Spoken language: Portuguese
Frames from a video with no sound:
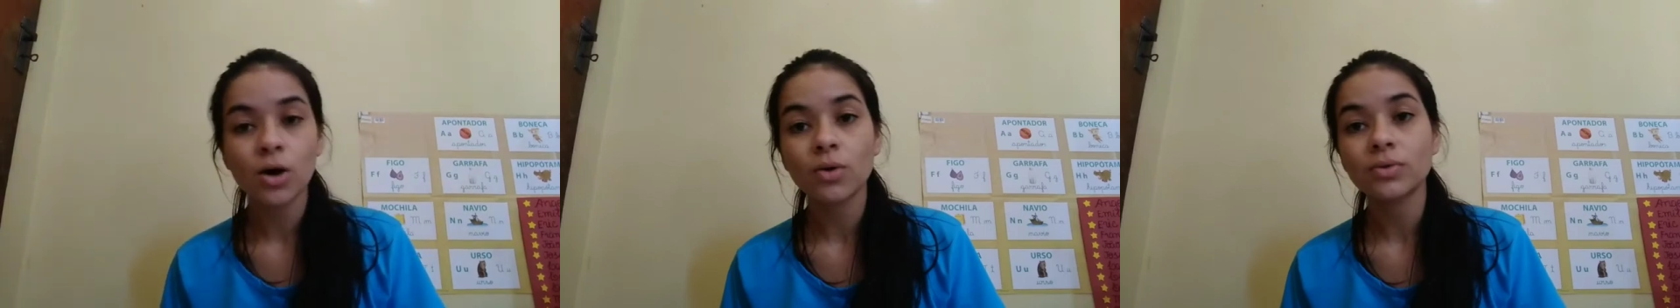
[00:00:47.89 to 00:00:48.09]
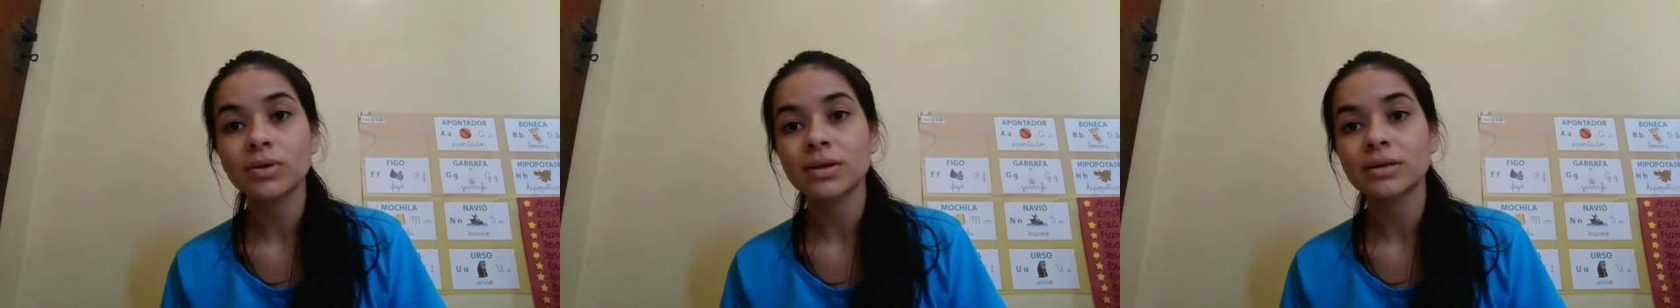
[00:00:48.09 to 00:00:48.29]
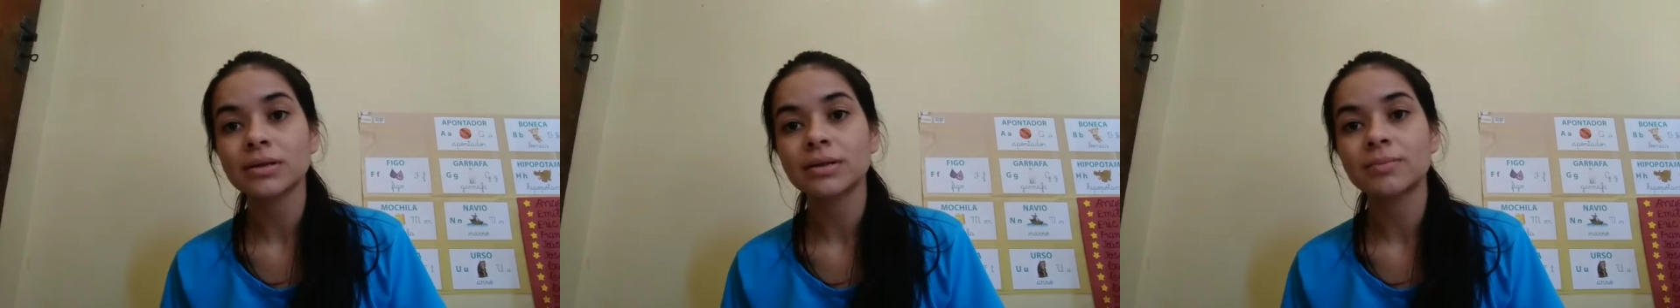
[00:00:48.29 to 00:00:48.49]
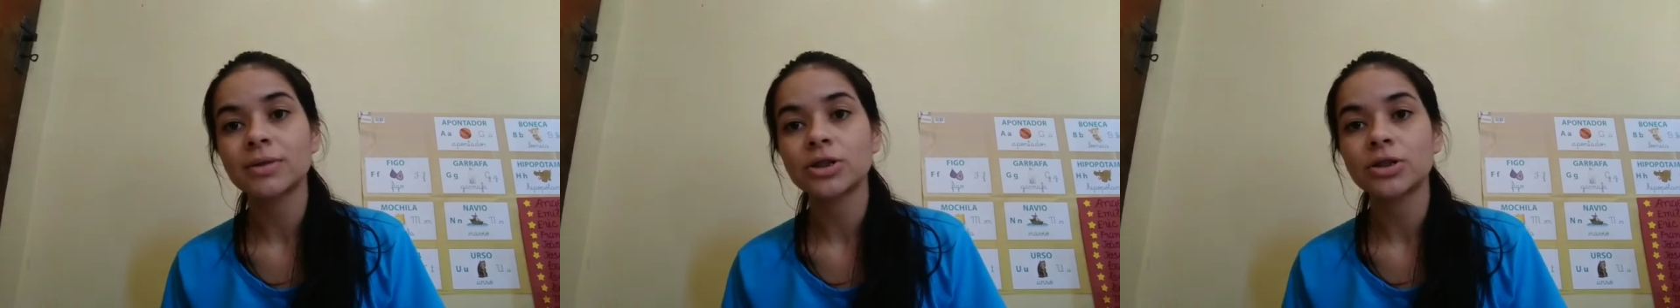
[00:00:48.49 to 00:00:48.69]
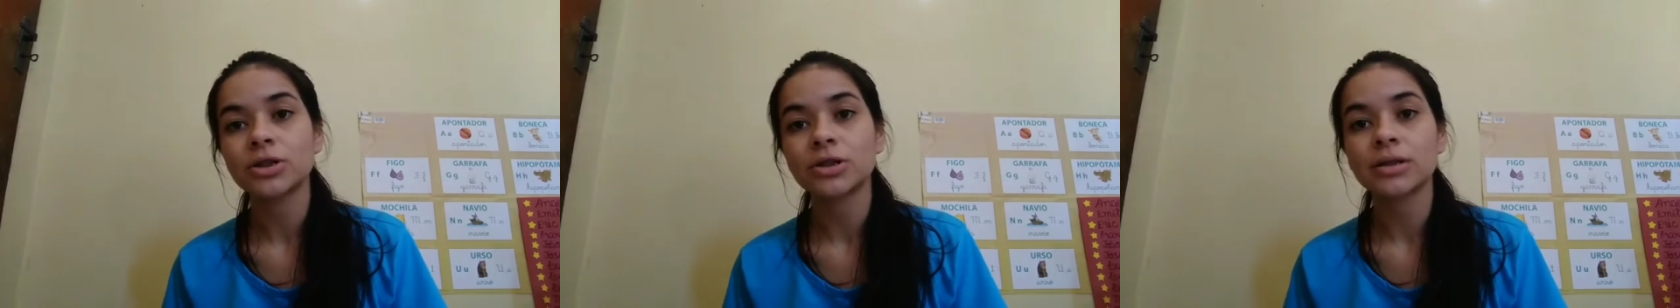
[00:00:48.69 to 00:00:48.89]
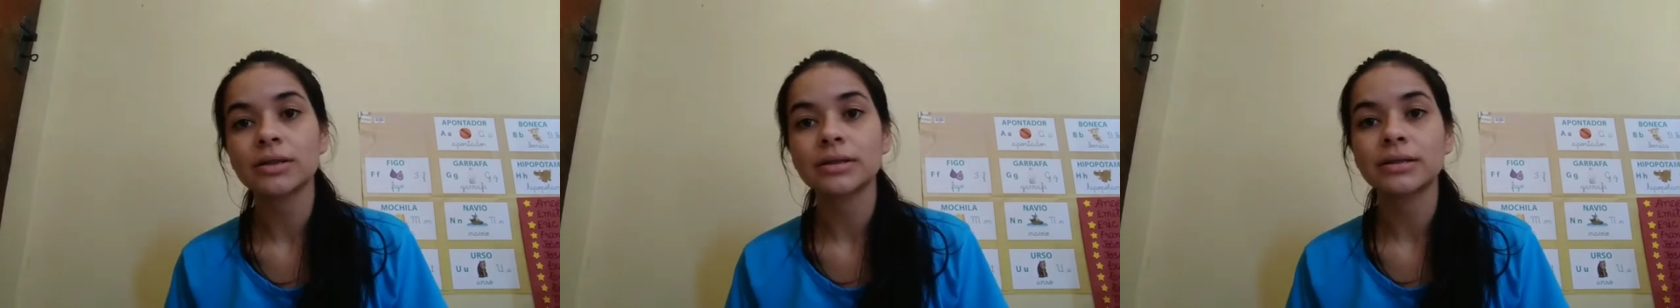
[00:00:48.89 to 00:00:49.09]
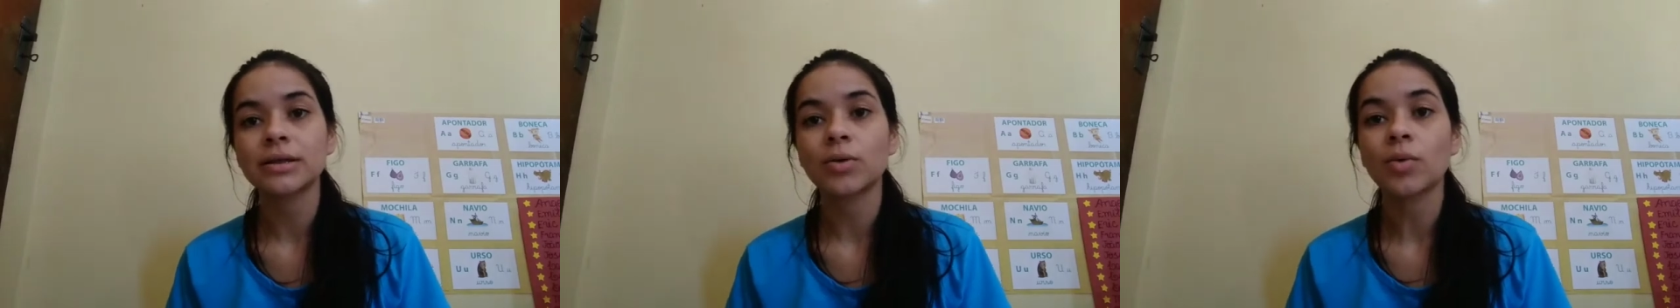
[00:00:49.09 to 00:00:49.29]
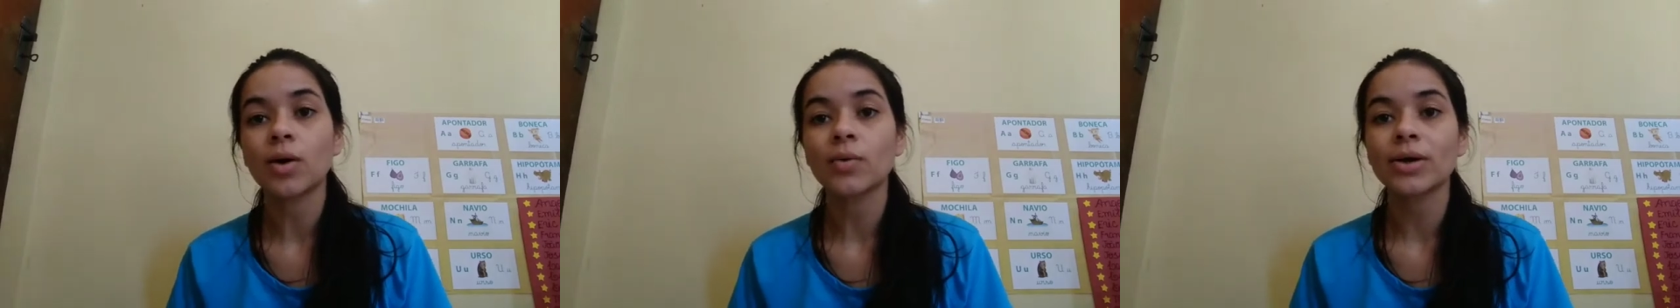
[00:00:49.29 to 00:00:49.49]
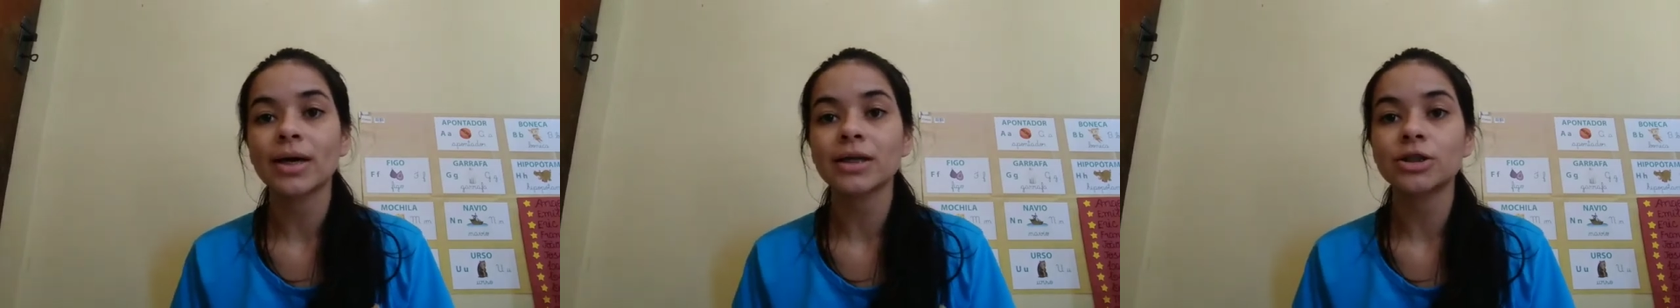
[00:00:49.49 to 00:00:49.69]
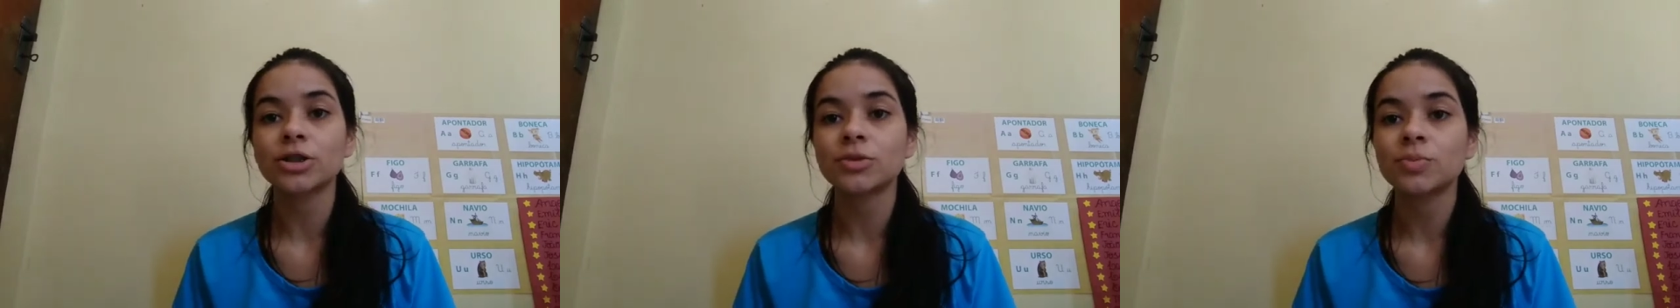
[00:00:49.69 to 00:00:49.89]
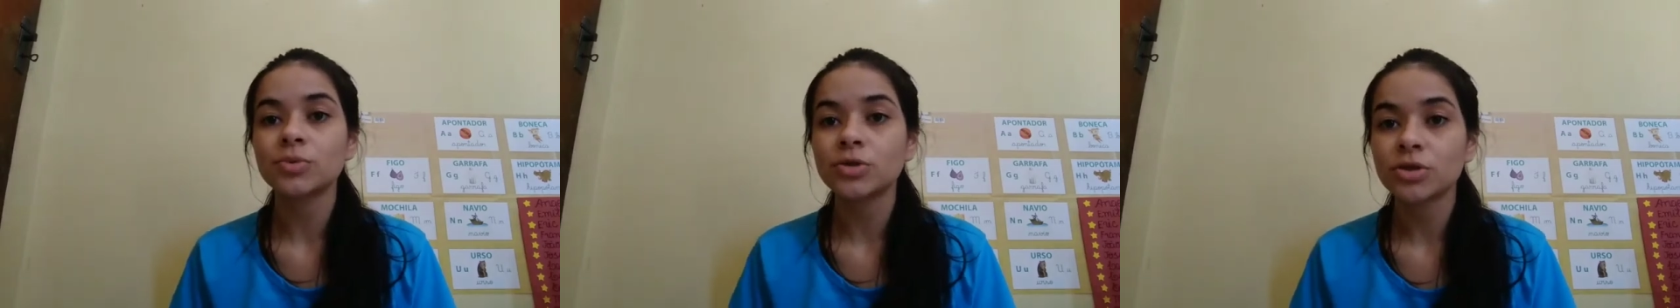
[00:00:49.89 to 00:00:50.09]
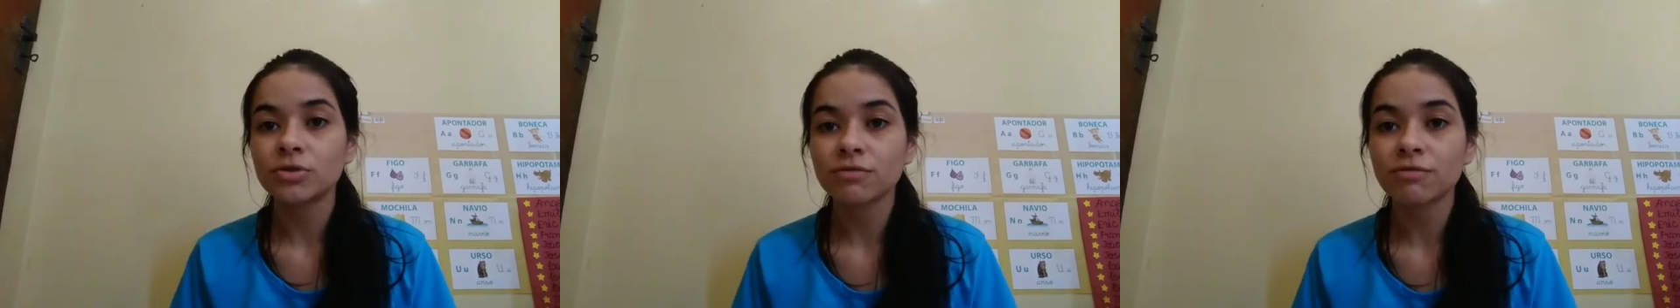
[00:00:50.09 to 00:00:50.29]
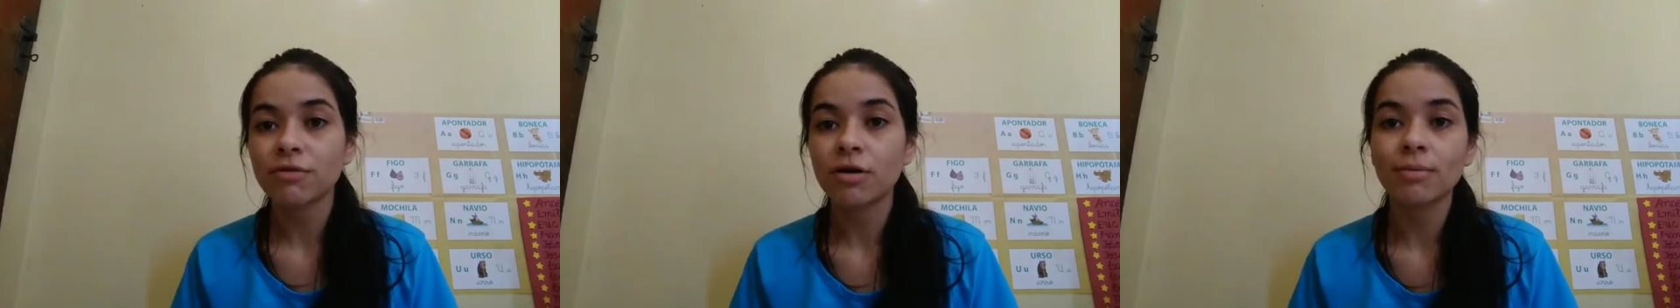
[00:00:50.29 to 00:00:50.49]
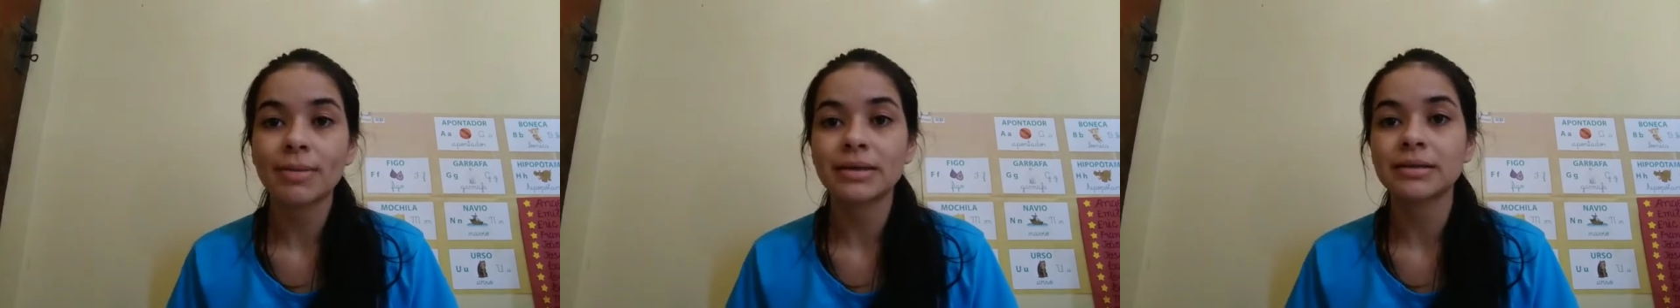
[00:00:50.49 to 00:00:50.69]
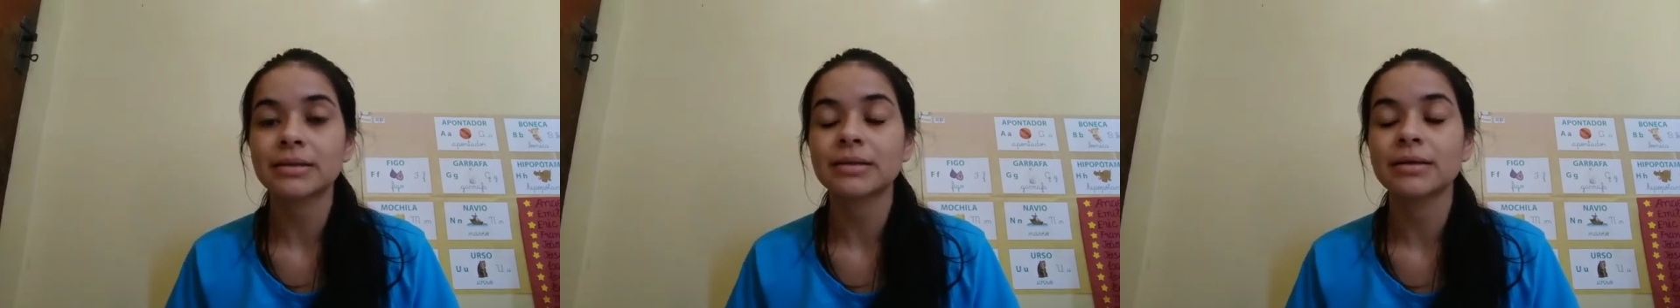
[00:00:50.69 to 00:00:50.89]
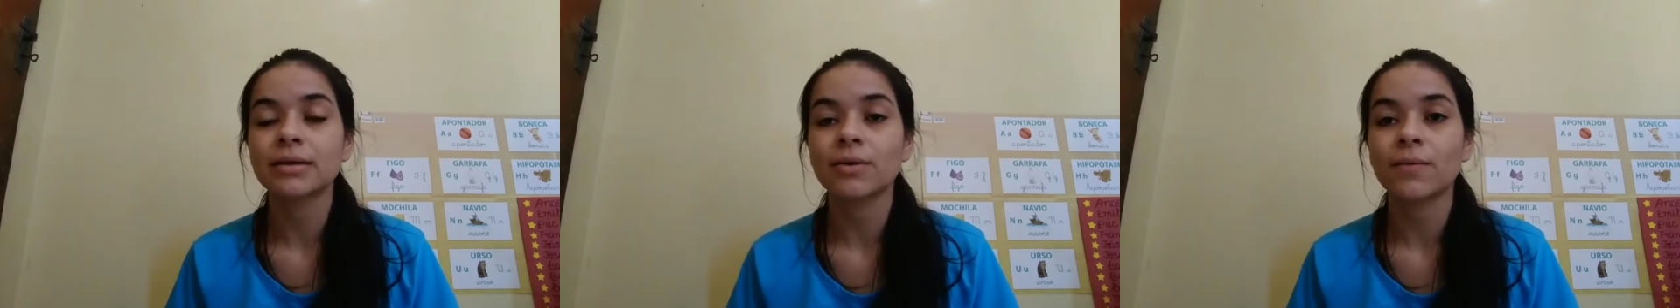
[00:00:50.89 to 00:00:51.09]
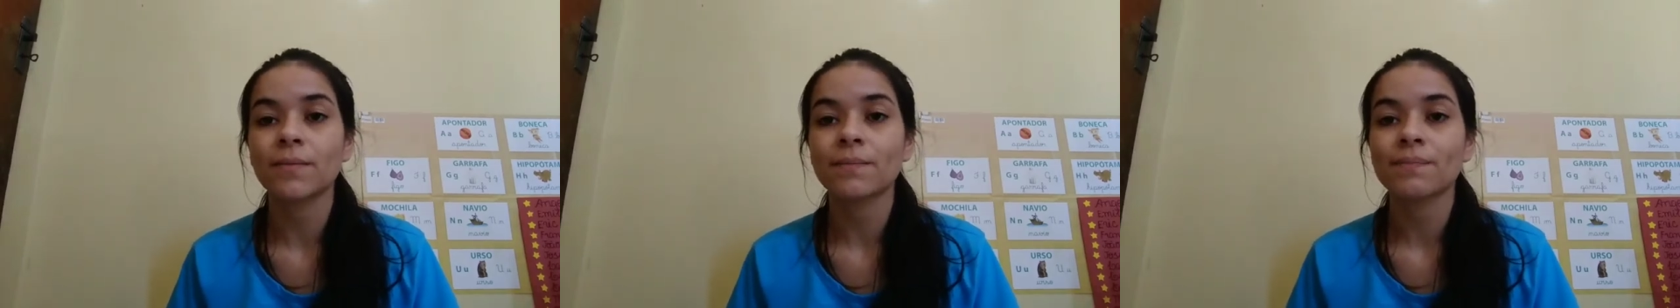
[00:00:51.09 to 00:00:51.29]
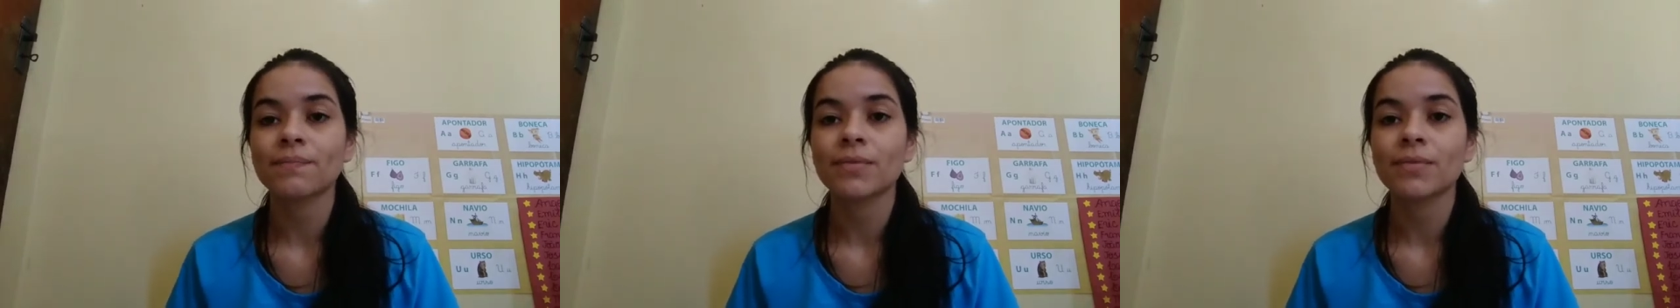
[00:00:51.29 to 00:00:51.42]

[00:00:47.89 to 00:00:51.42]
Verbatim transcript: ou transmitir assim qualquer tipo de informação.